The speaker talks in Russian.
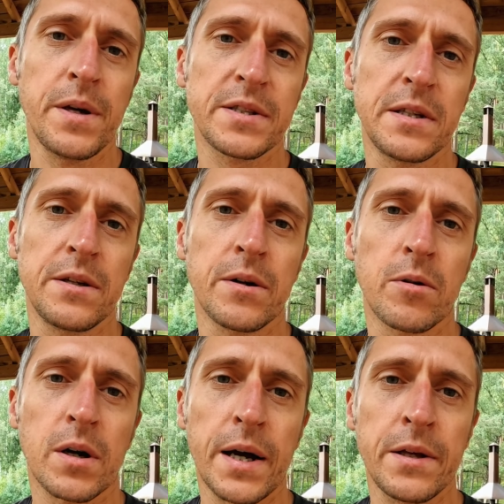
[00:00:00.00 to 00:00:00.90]
мы ездили на
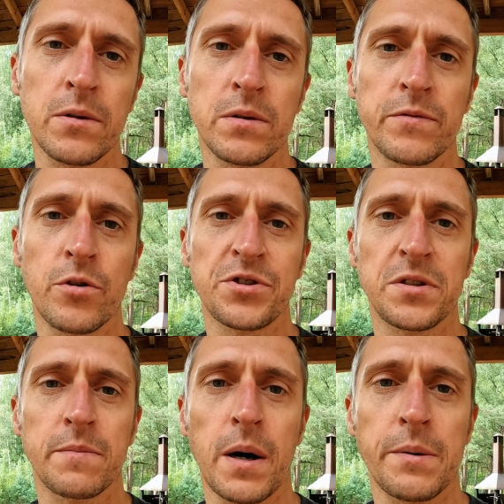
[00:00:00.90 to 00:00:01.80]
Украину в
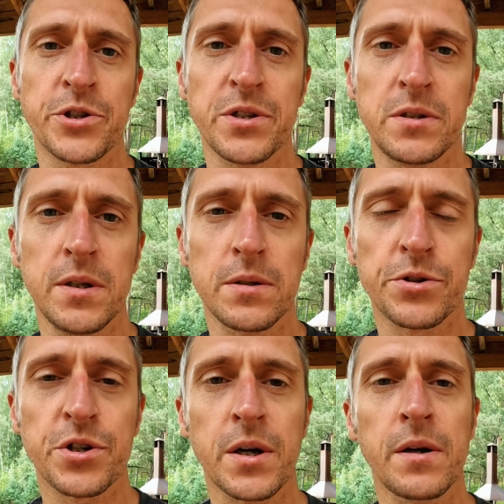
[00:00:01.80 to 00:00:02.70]
гости к бабушке с
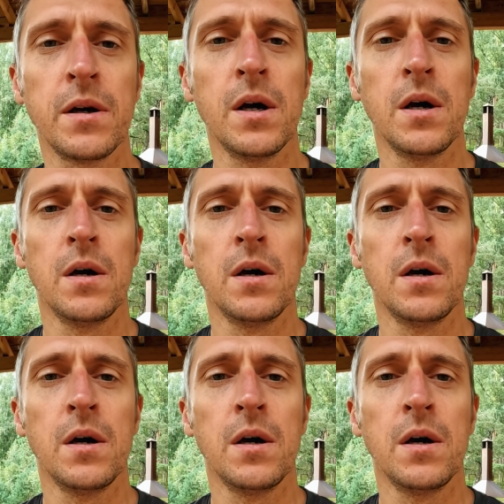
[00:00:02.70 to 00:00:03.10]
дедушкой,